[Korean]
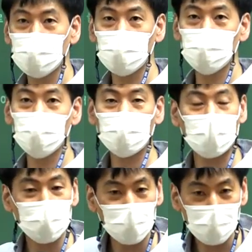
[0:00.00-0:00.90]
형사 미성년
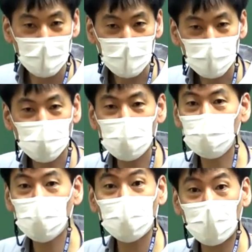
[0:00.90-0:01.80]
아니야. 형사
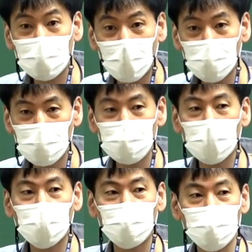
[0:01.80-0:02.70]
미성년 아니야.
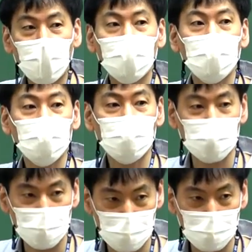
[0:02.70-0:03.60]
14세 미만이
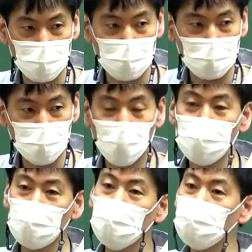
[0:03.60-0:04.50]
형사 미성년이니까.
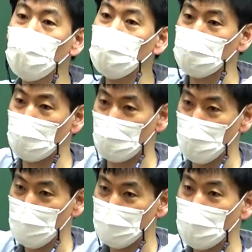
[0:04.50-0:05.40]
여기서 속을 수다고
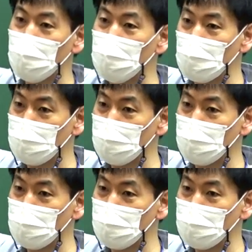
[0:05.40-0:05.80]
여러 번